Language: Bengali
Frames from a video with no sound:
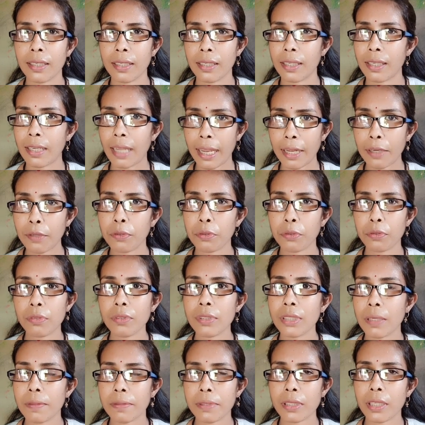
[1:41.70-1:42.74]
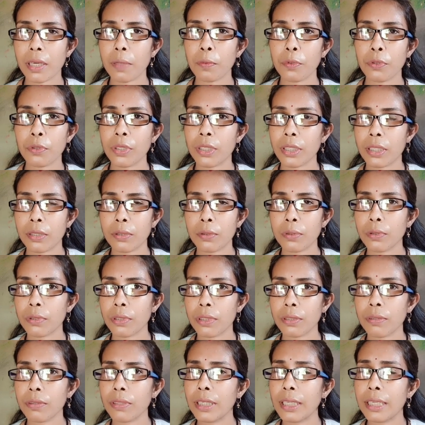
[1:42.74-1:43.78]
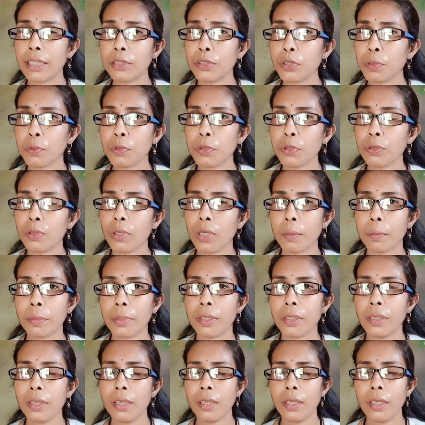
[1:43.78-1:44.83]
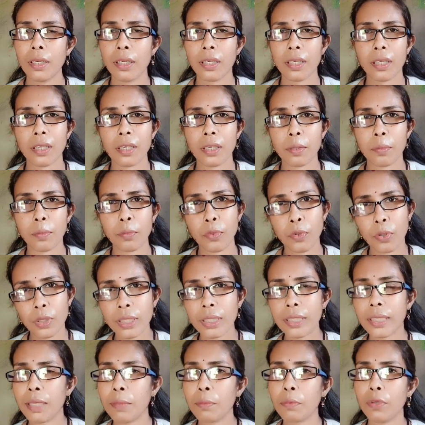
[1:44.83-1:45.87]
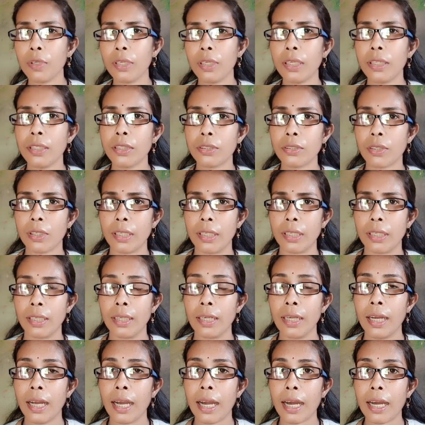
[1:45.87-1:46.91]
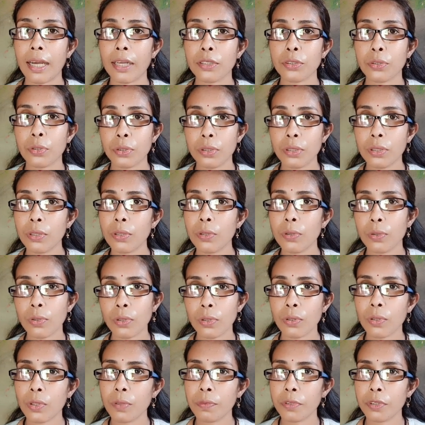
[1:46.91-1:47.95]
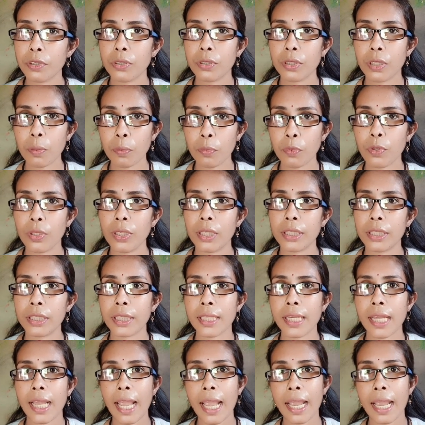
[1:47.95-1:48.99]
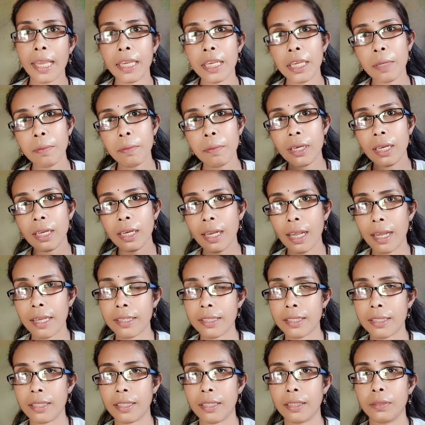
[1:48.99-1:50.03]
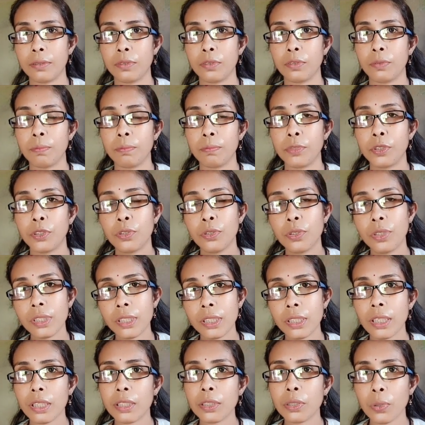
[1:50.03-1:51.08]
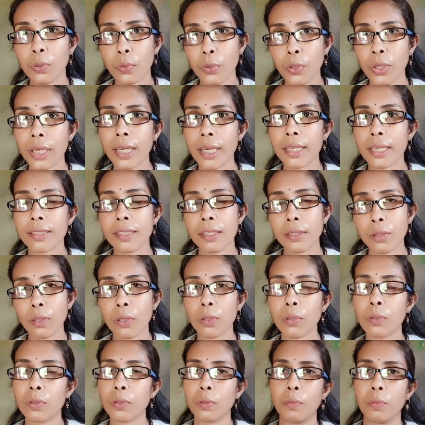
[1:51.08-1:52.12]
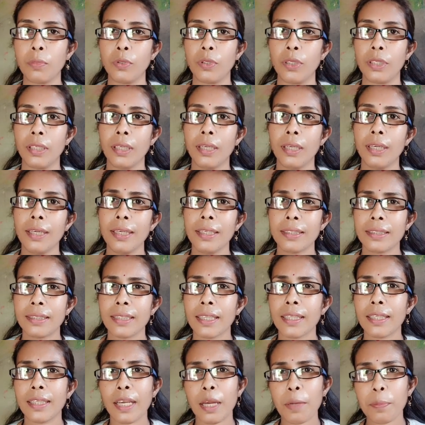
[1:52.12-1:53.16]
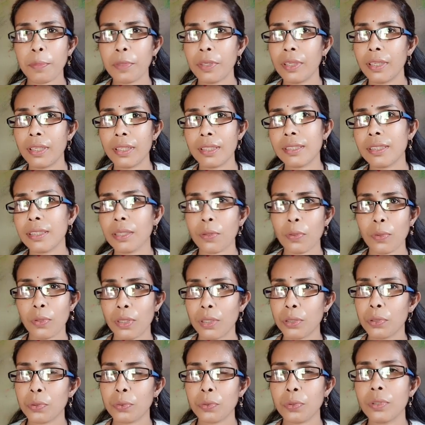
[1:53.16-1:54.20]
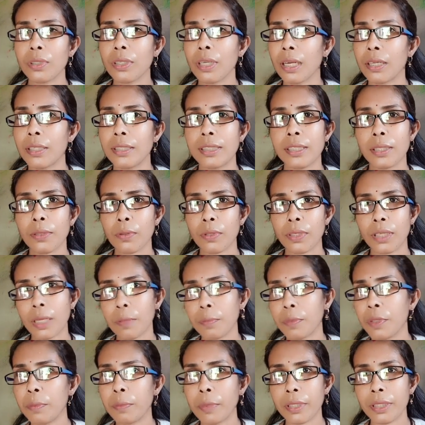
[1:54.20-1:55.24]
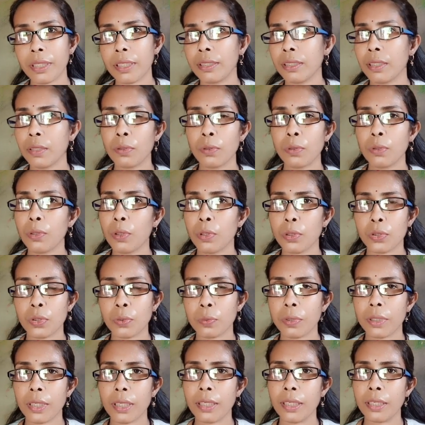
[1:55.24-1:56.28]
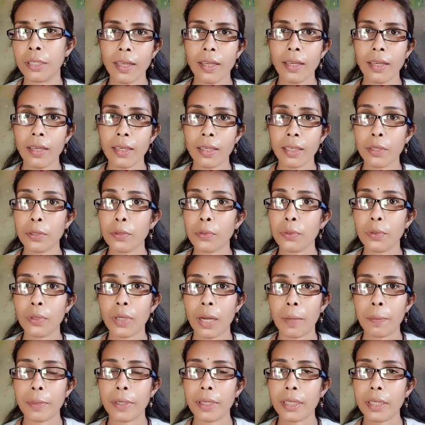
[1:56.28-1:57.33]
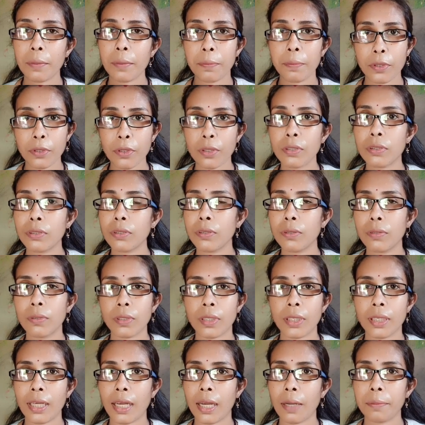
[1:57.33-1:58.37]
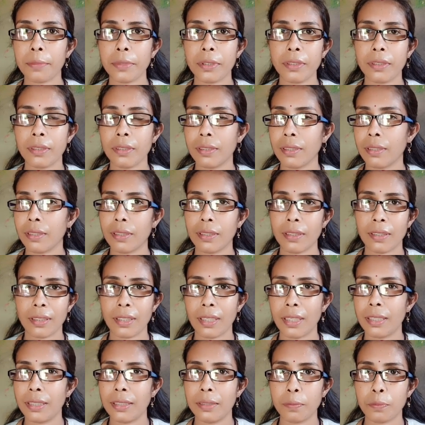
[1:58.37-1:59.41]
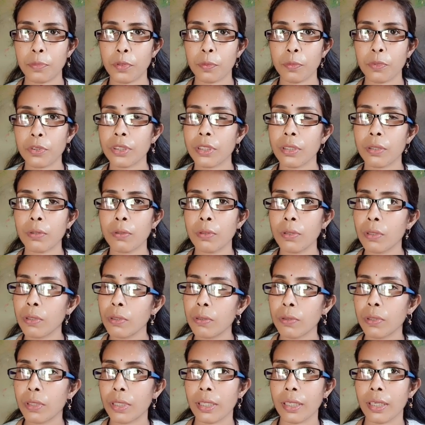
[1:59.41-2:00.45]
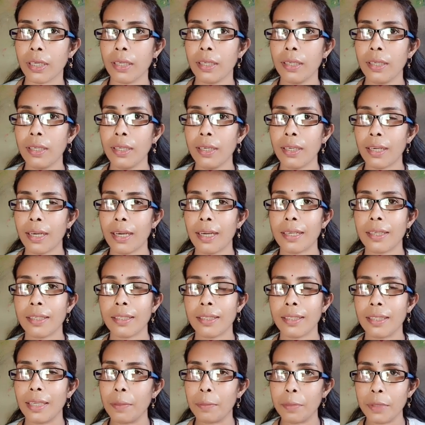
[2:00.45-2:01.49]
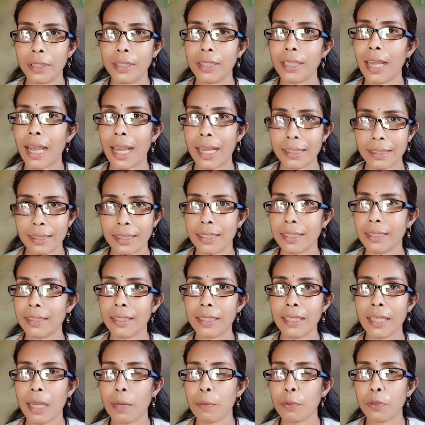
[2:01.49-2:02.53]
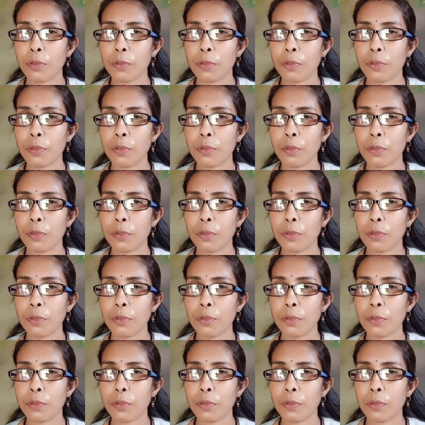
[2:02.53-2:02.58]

লাইক করুন সাবস্ক্রাইব করুন এটা করুন ওটা করুন এই সমস্ত আমি বলি না বললেই চলে আর যদিও কোনো কোনো ভিডিওতে বলি সেটা একেবারে লাস্টে ভিডিও শেষ হয়ে গেছে তখন বলি যাতে আপনি ইচ্ছে করলে শুনুন না ইচ্ছে করলে আপনি বেরিয়ে যান কোনো অসুবিধা নেই কিন্তু আপনাকে বিরক্ত করে আমি এই প্রমোশনগুলো করি না আর এমনিতে আজকের দিনে এমন